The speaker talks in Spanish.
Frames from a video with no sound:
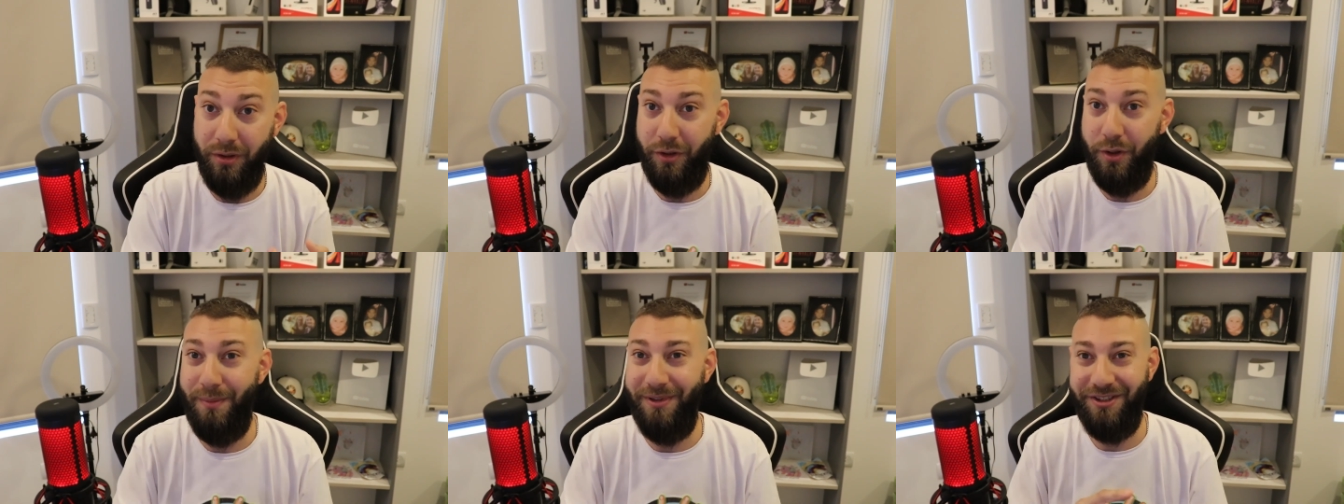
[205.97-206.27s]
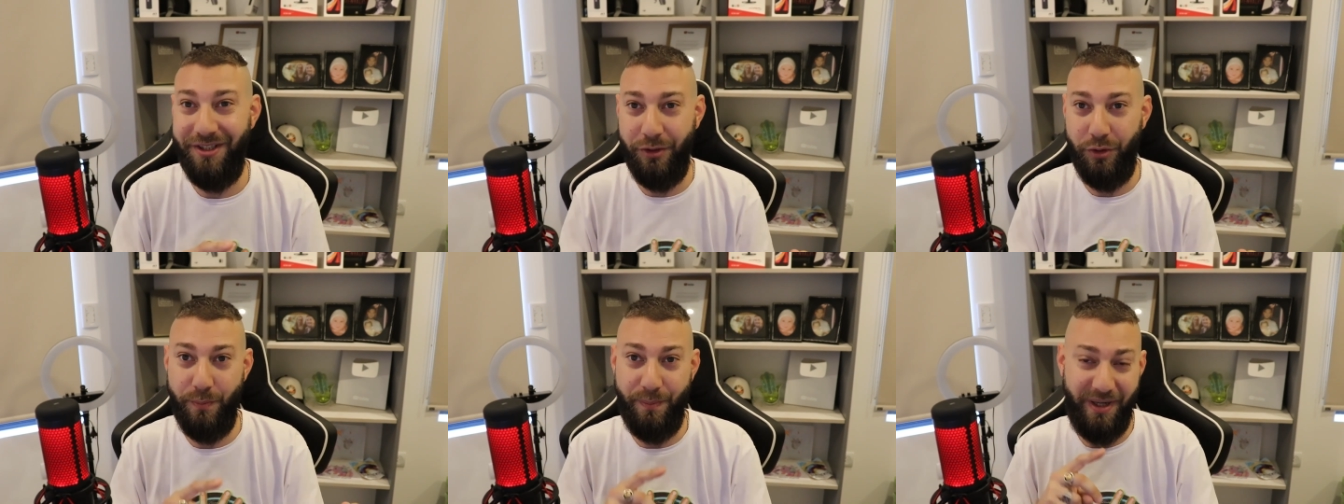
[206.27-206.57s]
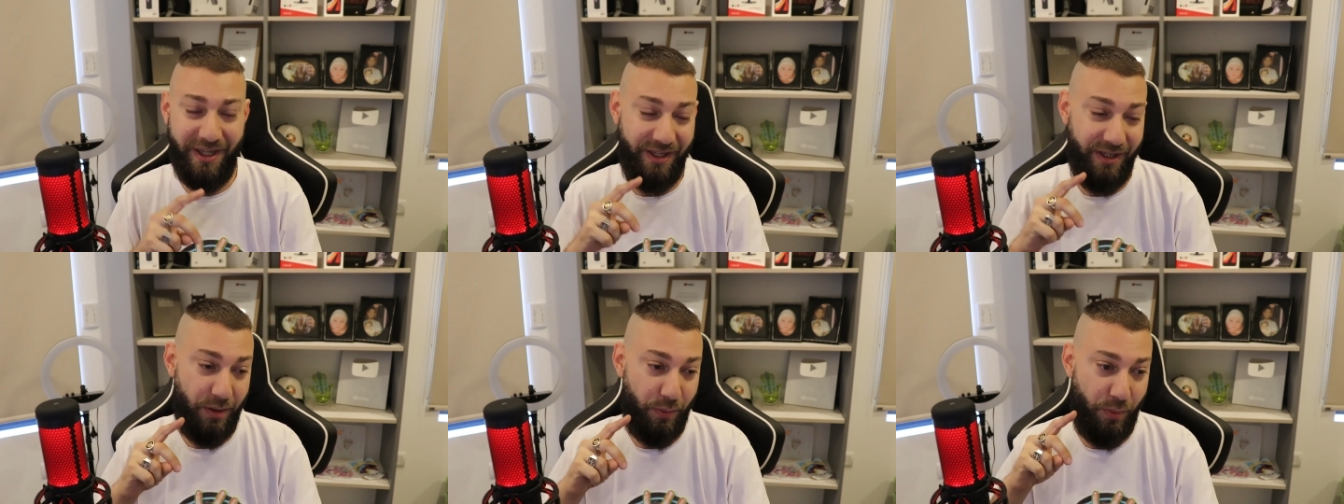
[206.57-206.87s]
cómo hacer tu
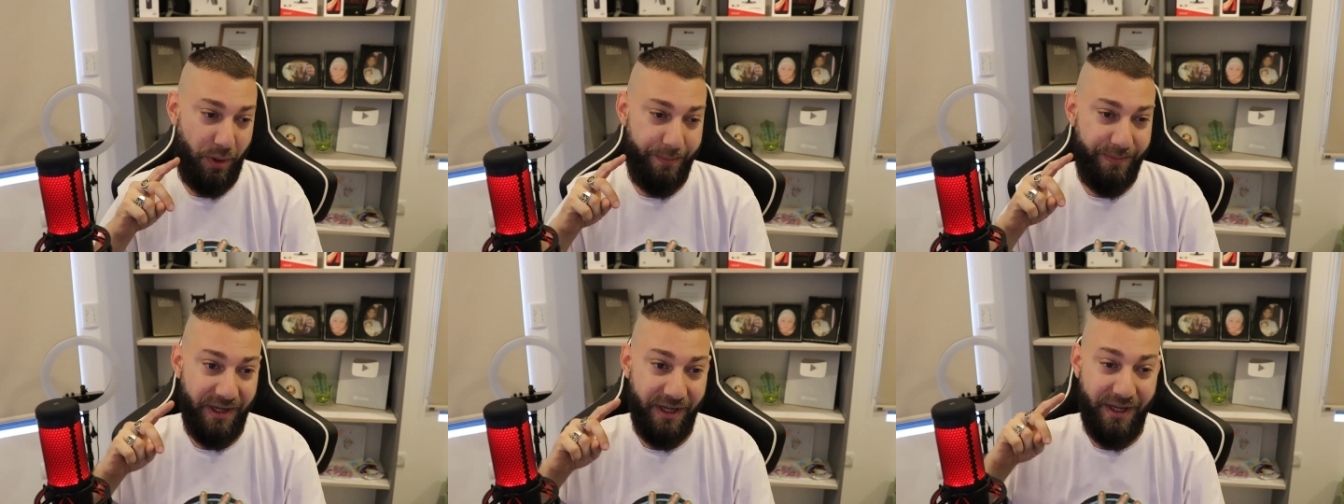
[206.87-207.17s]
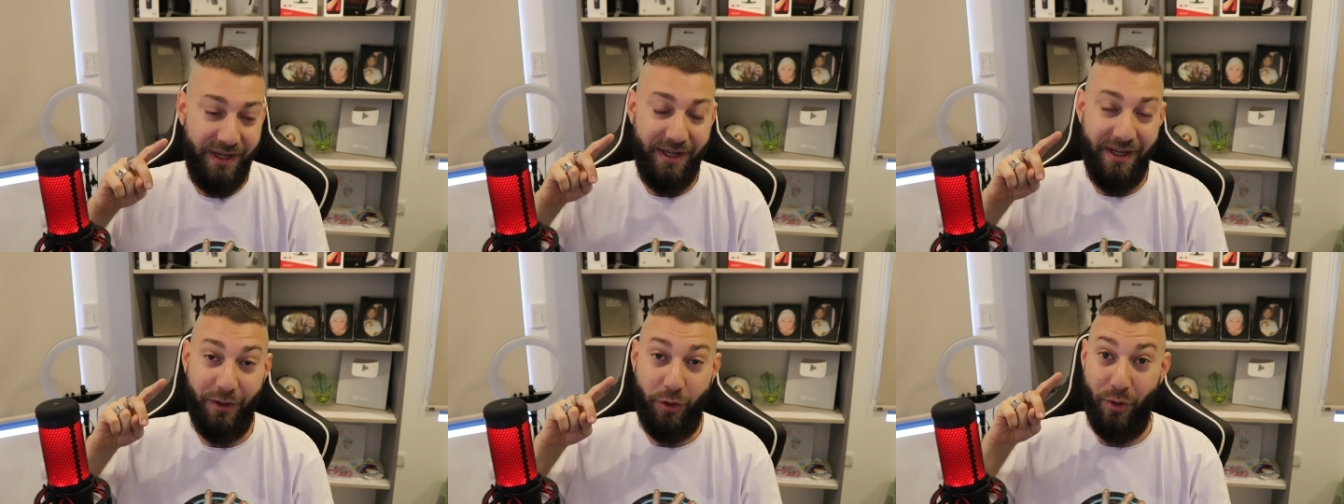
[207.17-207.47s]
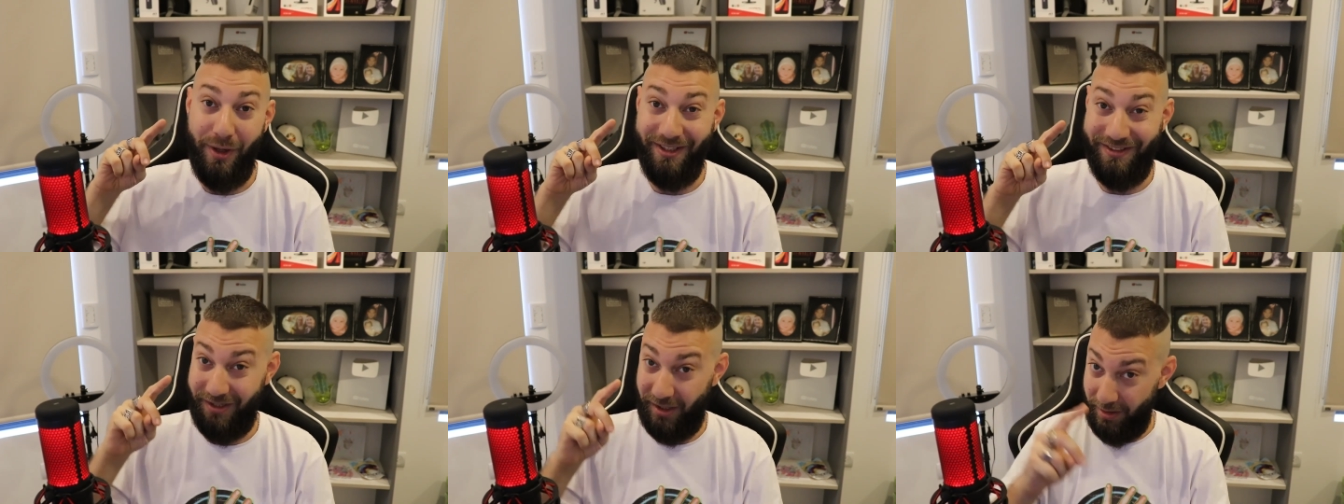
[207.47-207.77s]
página web
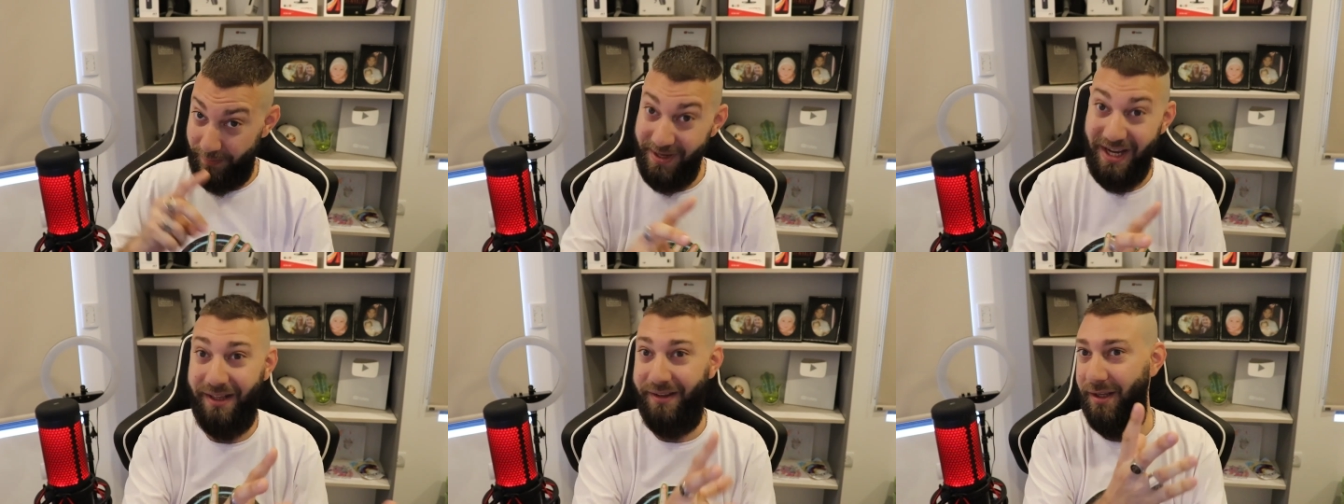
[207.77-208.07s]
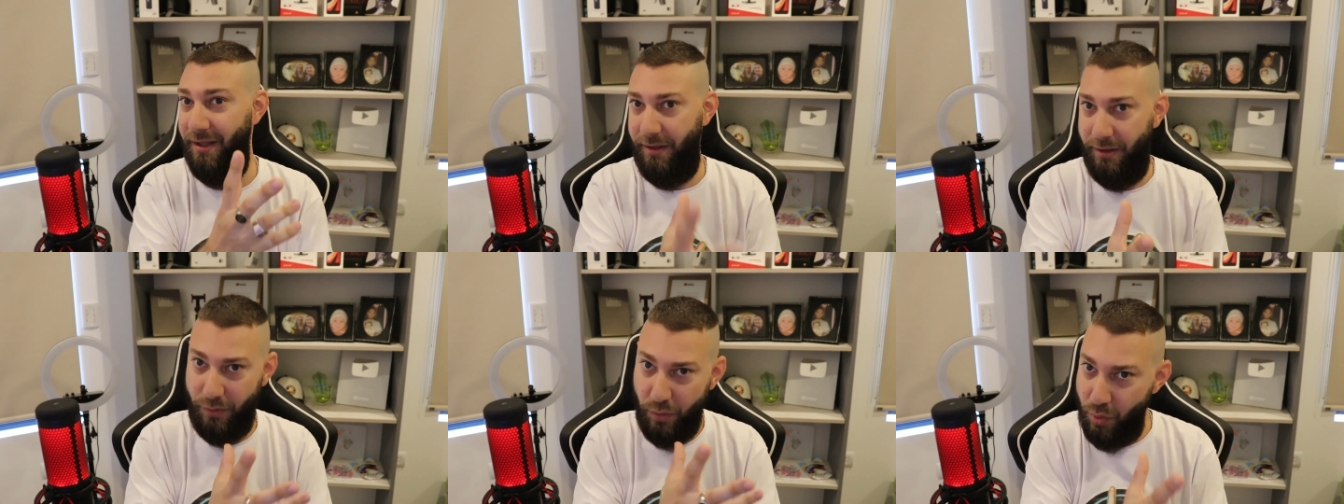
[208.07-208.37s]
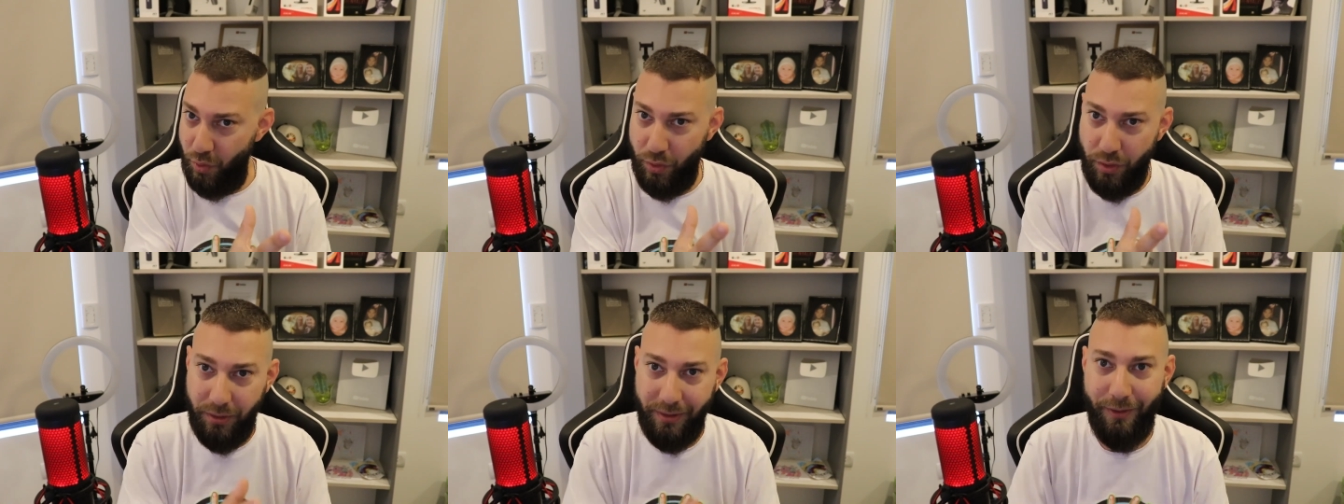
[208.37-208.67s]
con las herramientas de
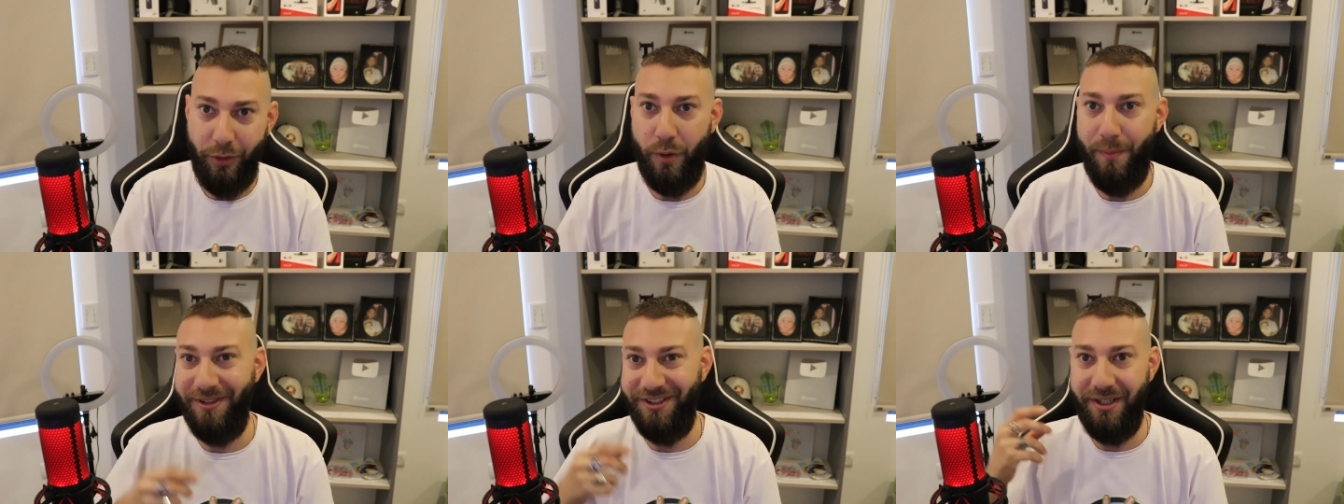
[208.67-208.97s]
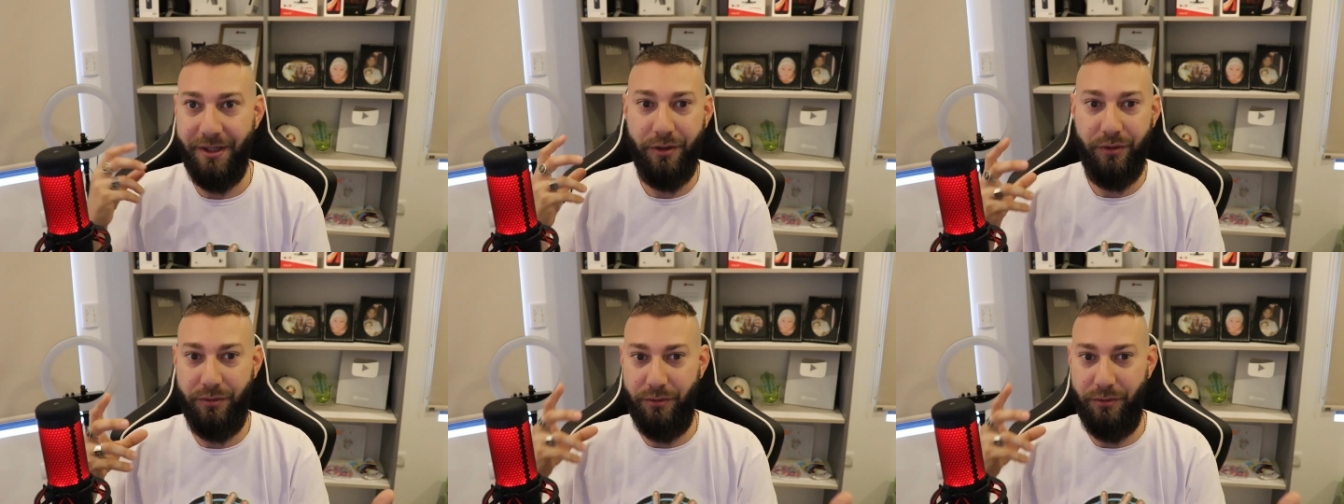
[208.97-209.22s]
Google, cómo hacer